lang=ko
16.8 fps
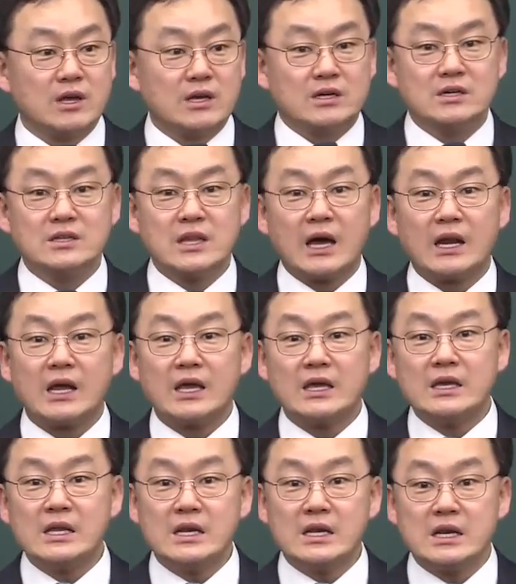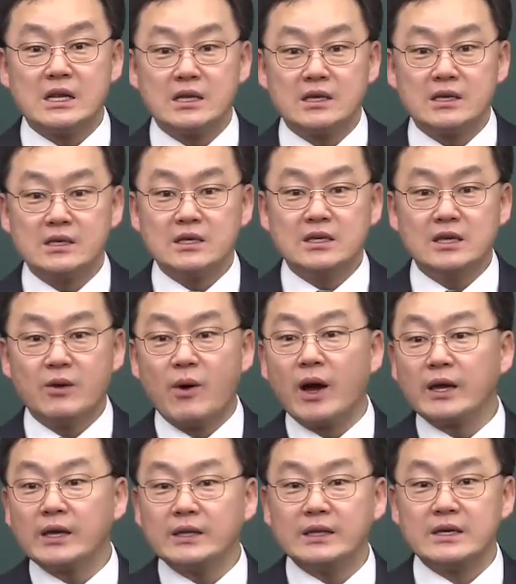그 나라의 일 이게
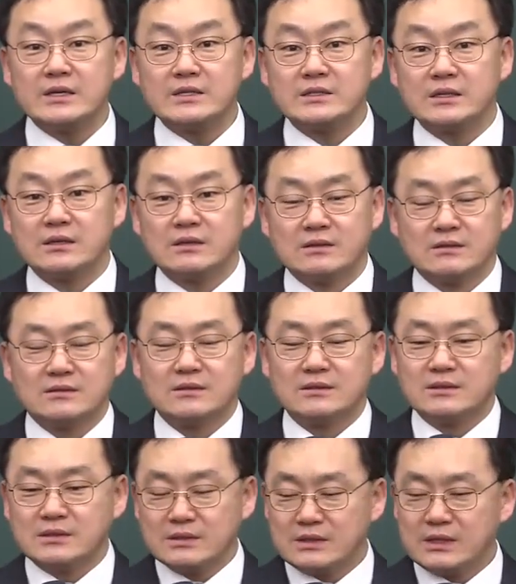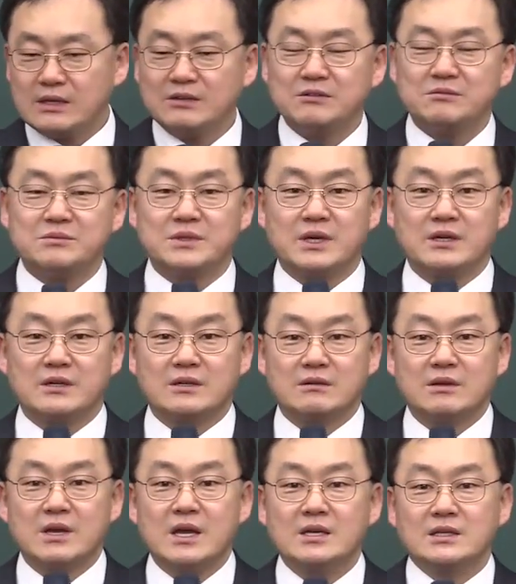확인되어지네. 끝난 겁니다. 그럼
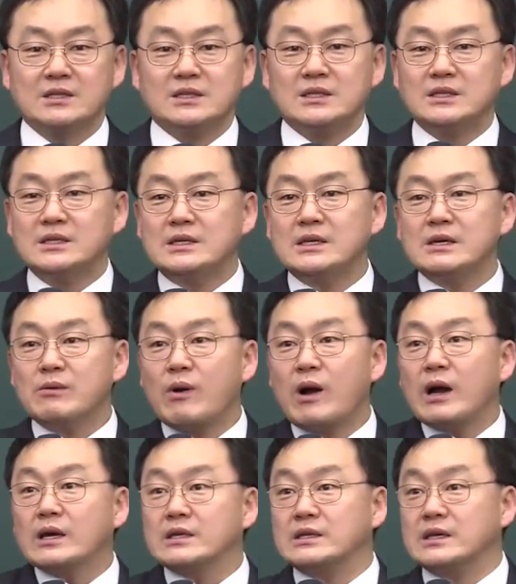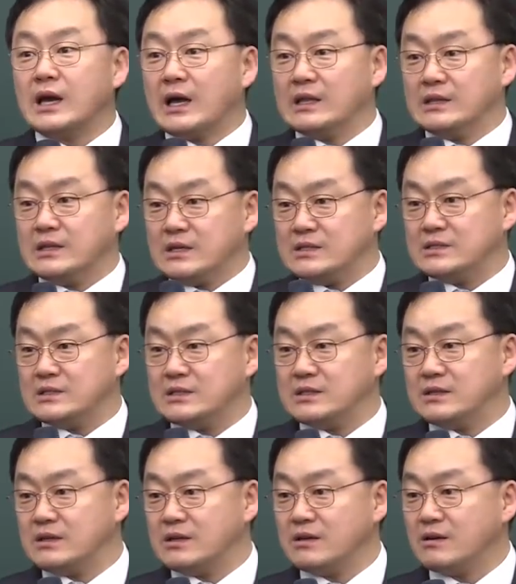이게 확인이 안 되어지는
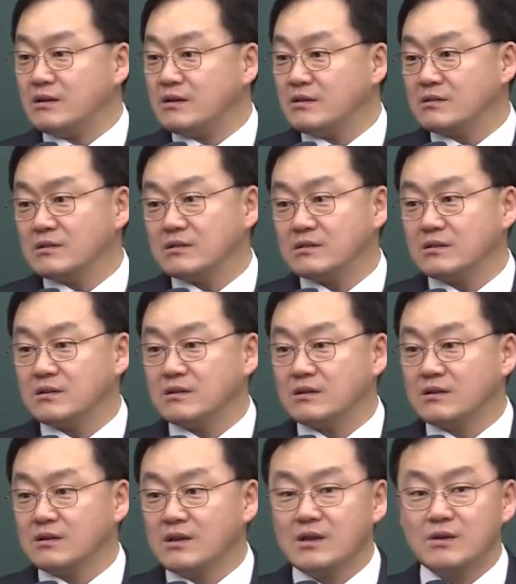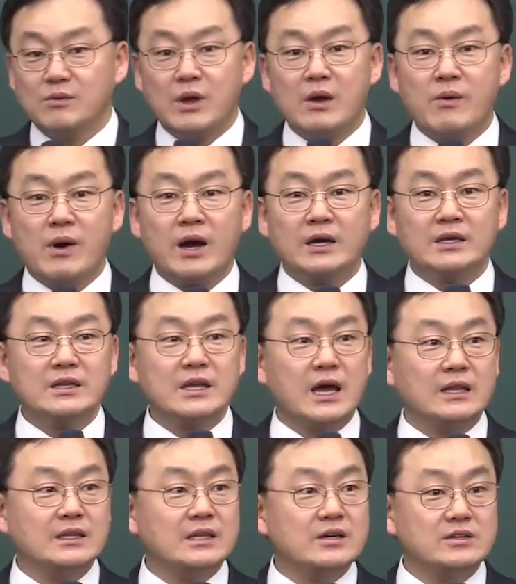거야. 왜 확인이
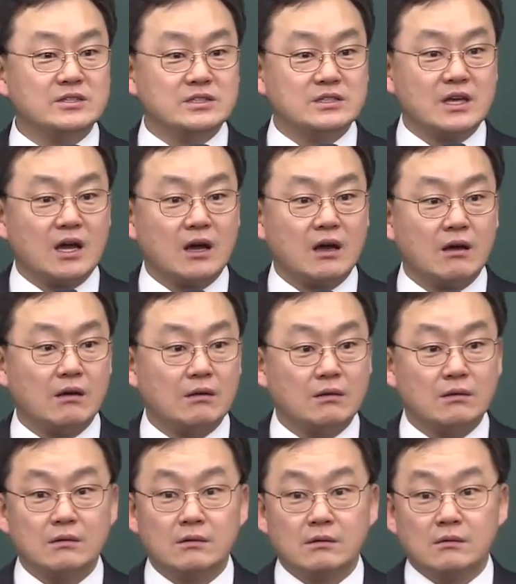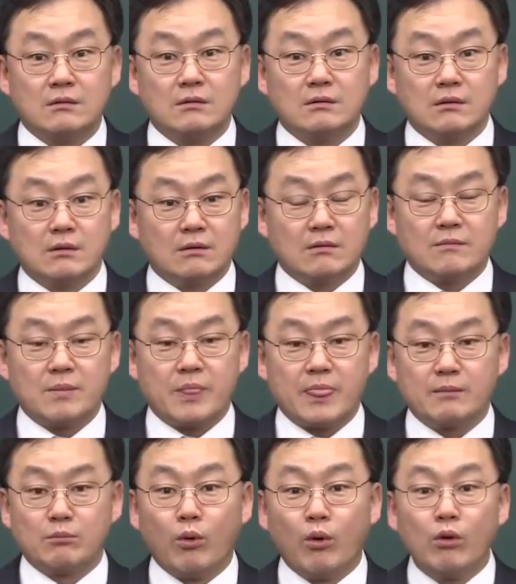안 되어지냐?
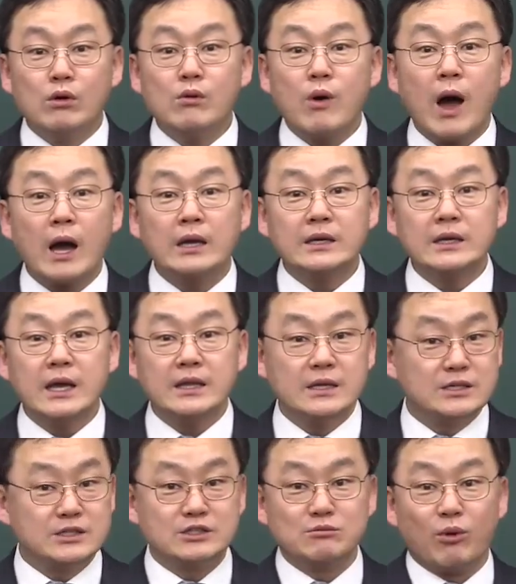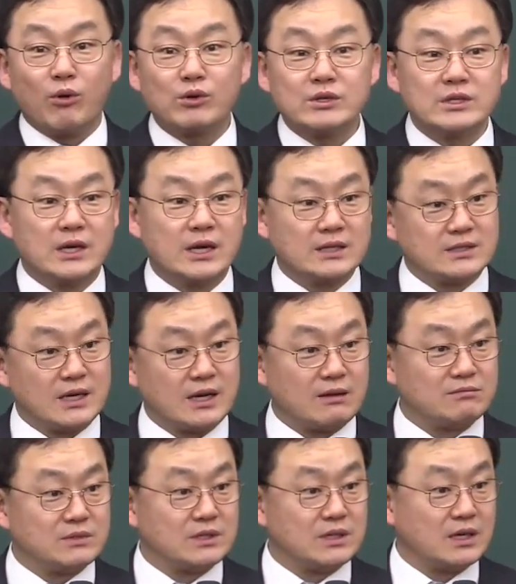뭘 확인해야 될지 모르니까
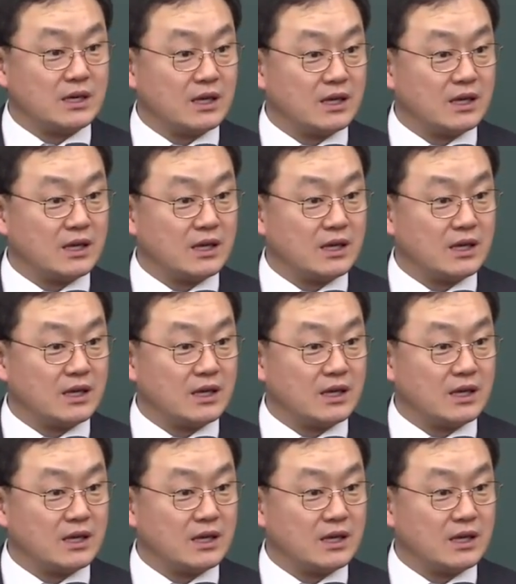사람들이